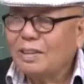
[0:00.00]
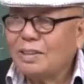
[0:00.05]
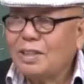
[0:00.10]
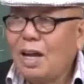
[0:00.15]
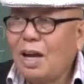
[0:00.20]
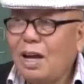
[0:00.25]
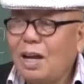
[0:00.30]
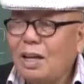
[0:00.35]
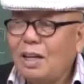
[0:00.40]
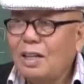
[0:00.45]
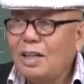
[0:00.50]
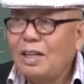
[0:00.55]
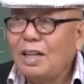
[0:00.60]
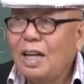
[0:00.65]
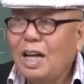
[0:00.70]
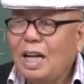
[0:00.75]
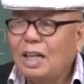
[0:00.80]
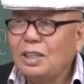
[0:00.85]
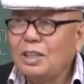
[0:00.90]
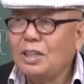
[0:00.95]
자,
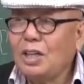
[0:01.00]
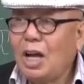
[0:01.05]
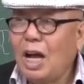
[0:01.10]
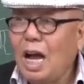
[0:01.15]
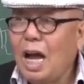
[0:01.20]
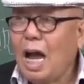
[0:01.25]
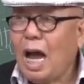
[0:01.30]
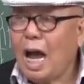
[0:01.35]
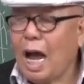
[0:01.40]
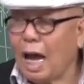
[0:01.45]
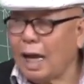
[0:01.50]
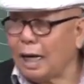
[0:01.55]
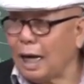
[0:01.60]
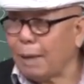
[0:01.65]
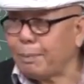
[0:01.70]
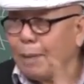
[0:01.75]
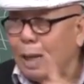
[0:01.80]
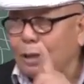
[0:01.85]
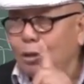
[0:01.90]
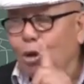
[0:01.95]
이제
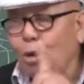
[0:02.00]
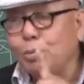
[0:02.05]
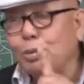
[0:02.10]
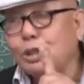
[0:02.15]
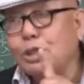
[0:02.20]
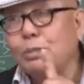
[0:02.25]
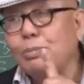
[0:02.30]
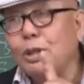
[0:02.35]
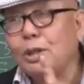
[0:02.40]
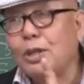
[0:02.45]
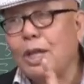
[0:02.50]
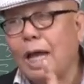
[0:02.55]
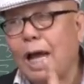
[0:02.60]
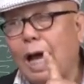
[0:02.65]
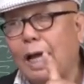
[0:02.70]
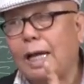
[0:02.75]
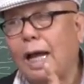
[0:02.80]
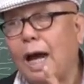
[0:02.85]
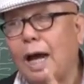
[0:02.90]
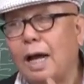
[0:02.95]
하나만 더 붙이면 돼요.
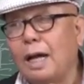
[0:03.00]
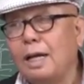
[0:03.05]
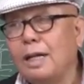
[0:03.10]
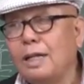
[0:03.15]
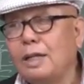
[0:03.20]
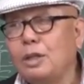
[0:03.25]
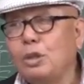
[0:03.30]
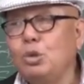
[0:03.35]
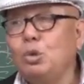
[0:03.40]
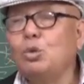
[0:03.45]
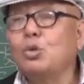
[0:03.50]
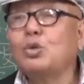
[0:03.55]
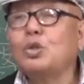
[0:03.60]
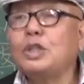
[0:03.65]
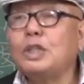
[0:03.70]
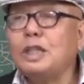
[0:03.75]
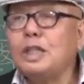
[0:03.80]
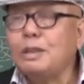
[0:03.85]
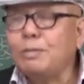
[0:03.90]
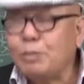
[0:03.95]
하나.
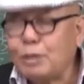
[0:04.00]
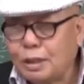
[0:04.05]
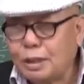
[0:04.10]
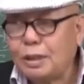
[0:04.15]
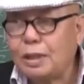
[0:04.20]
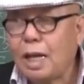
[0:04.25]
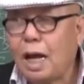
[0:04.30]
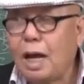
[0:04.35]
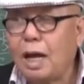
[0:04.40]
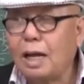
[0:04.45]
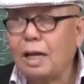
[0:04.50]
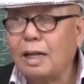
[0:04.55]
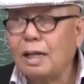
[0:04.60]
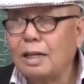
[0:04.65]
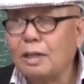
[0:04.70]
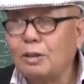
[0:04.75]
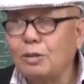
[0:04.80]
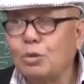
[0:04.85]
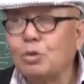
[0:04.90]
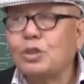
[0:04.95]
육친을 붙인다.
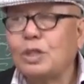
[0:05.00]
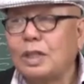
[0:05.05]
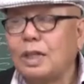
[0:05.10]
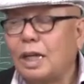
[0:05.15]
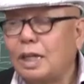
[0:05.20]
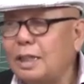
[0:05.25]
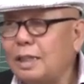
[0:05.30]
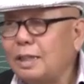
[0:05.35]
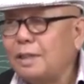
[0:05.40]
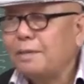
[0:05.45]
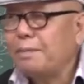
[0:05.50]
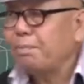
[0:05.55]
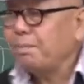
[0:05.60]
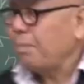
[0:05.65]
육친을.